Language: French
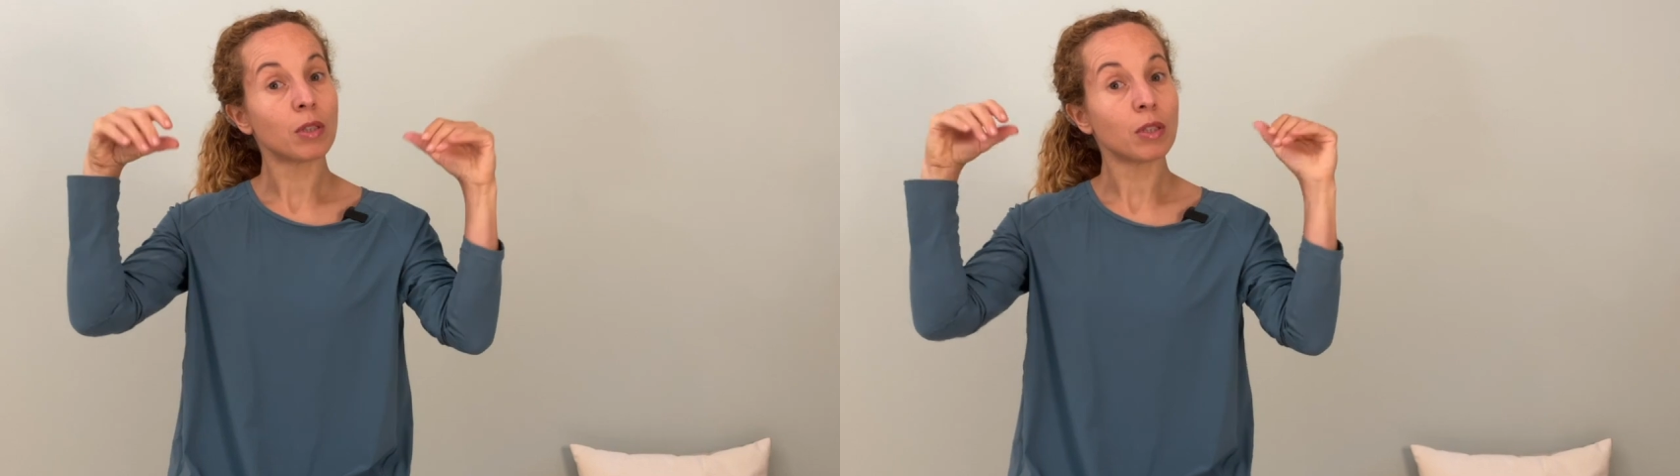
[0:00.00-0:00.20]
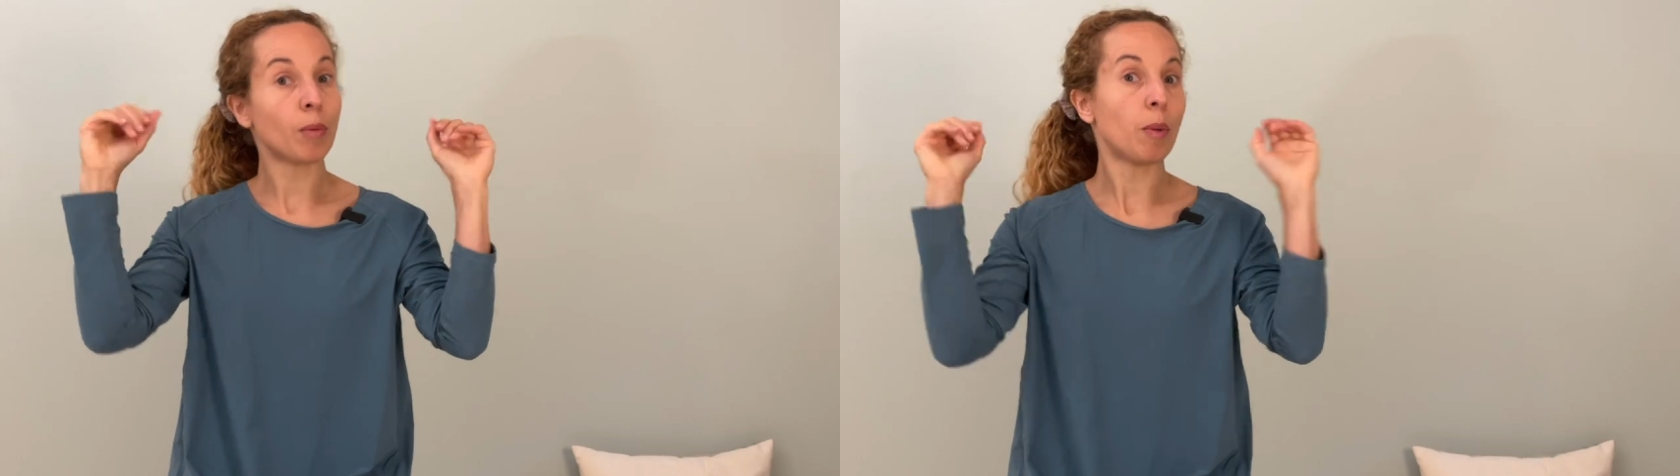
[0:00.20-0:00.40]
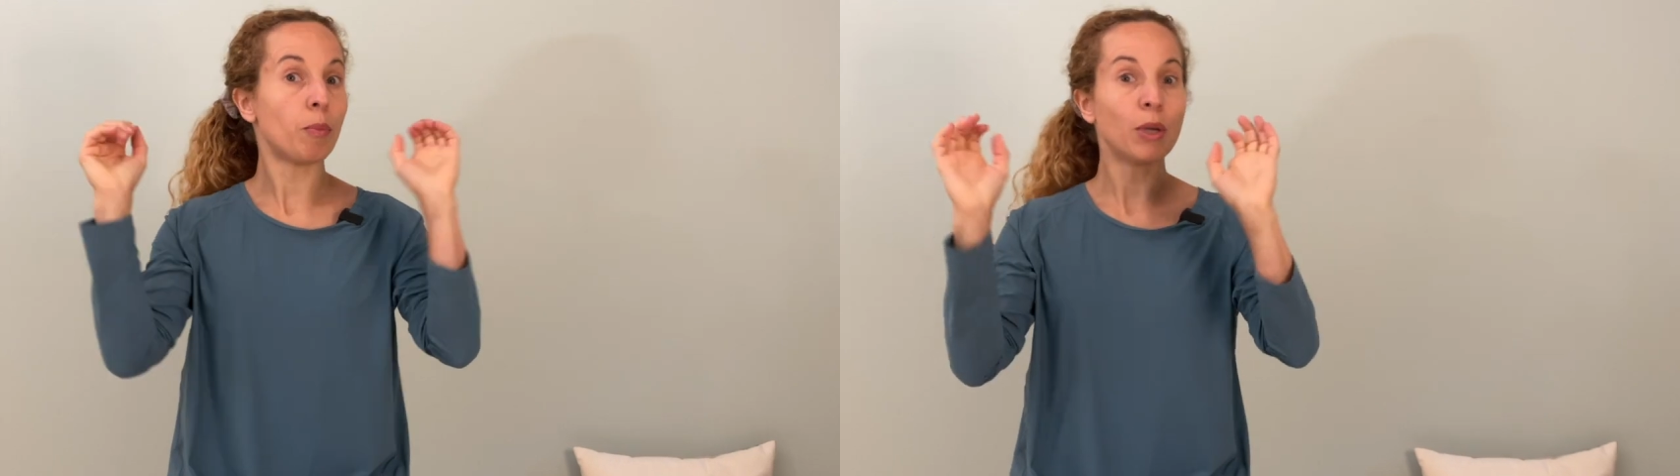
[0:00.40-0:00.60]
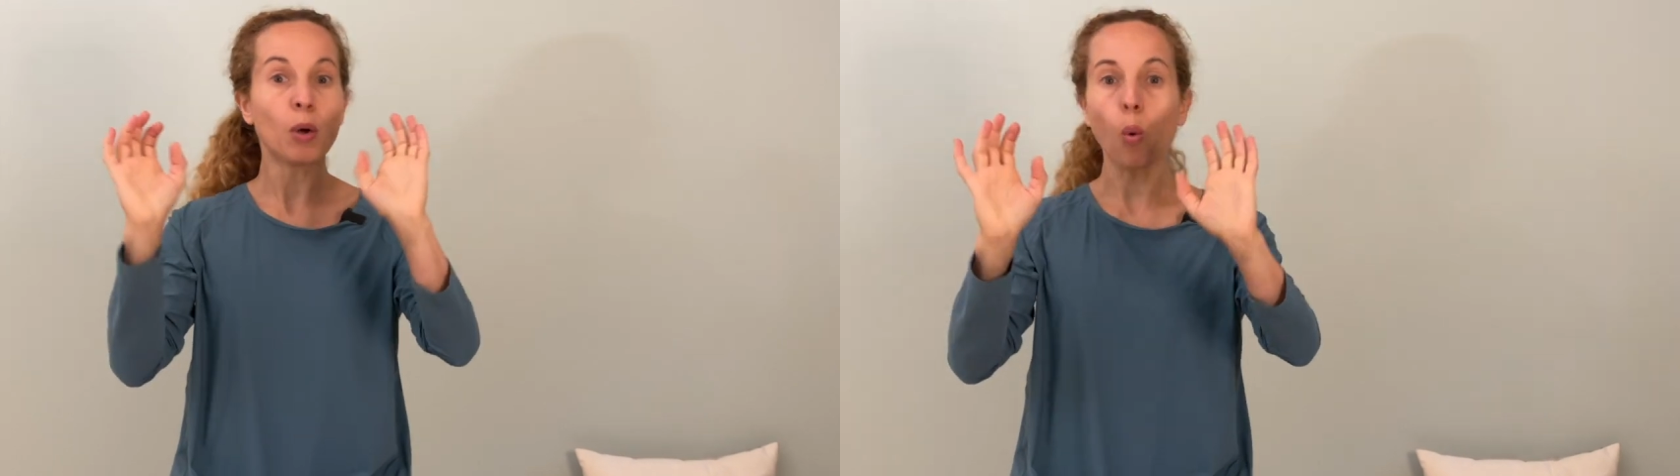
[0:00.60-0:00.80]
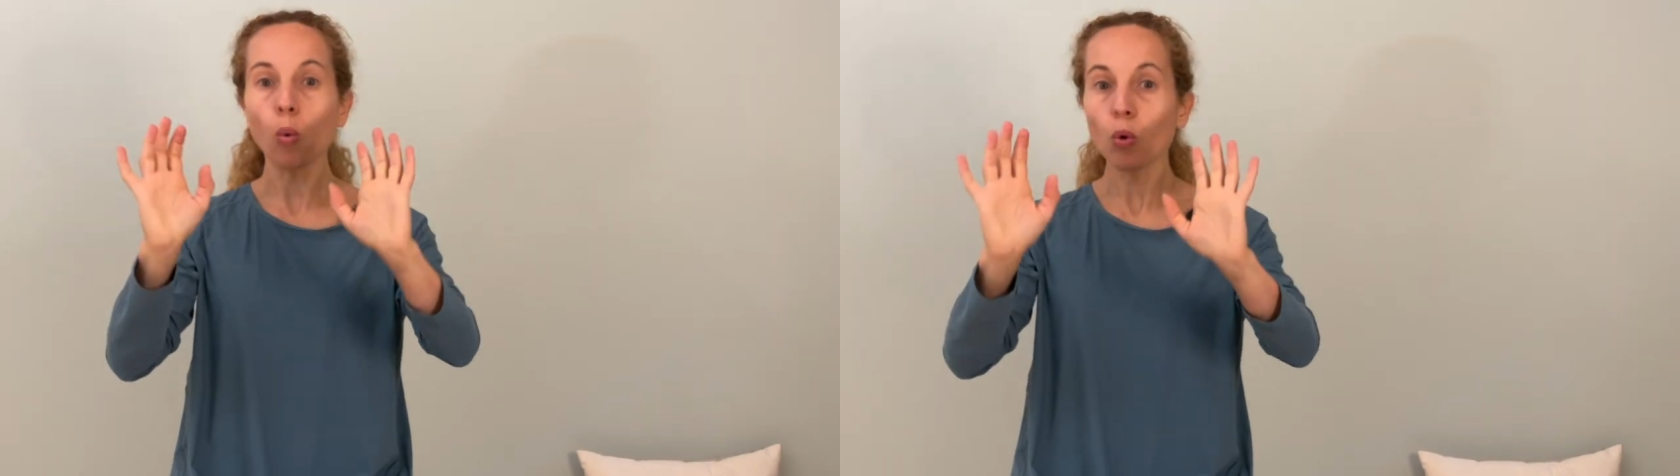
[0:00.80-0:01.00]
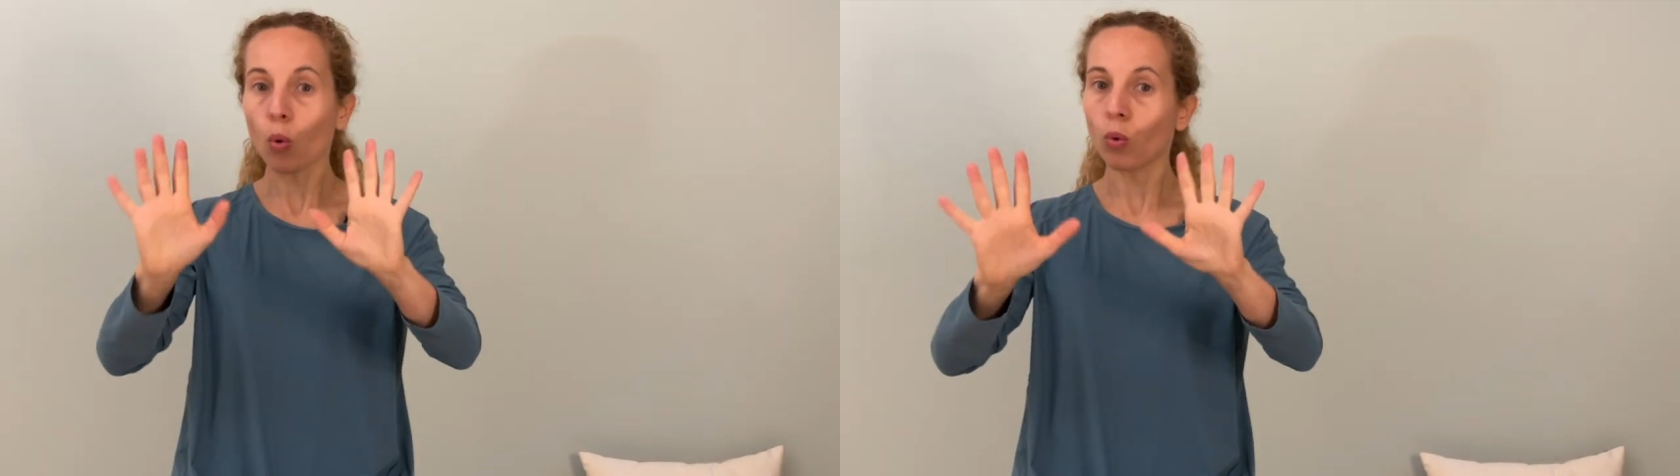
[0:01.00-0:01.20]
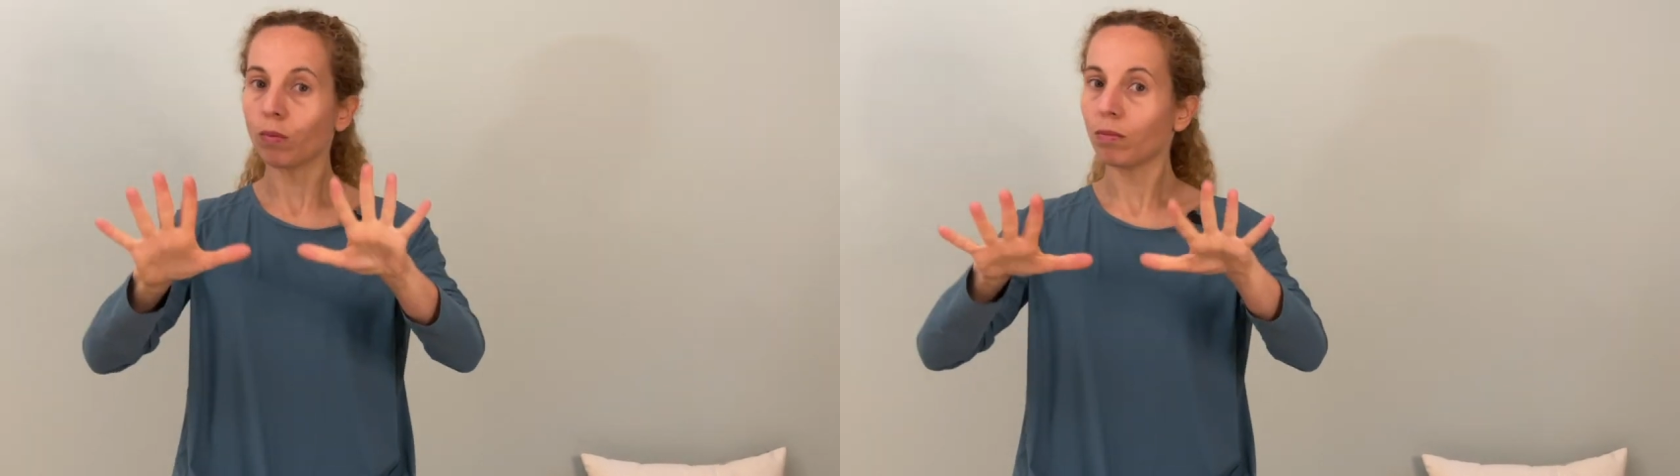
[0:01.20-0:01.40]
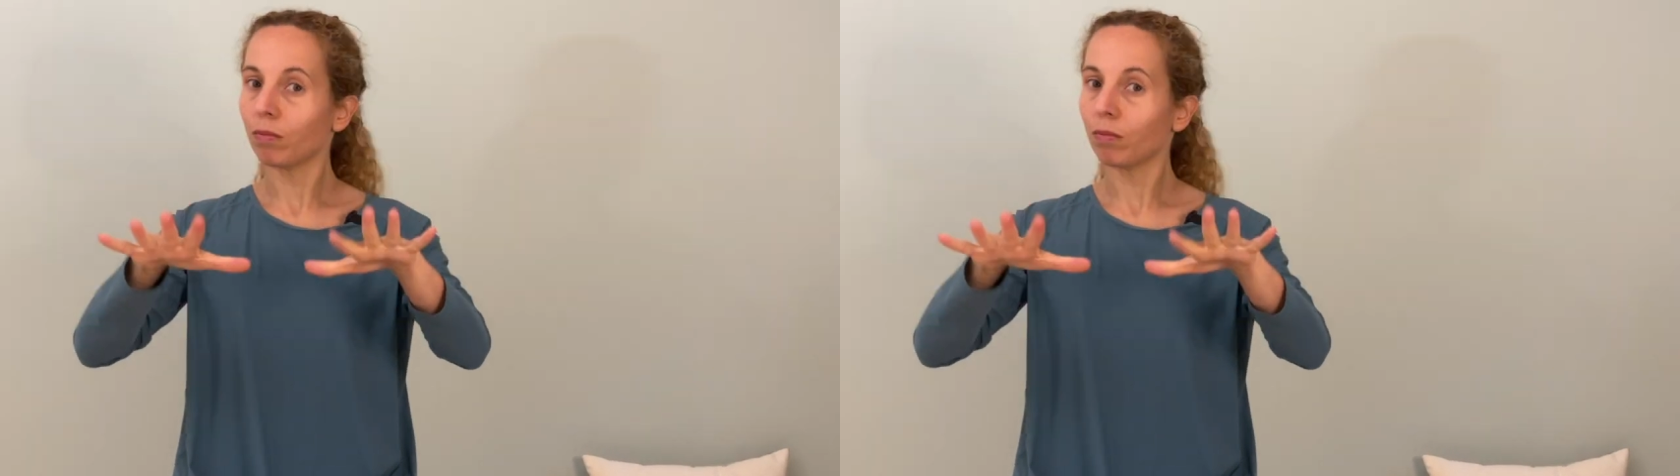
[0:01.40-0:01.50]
C'est comme un peu les rouleaux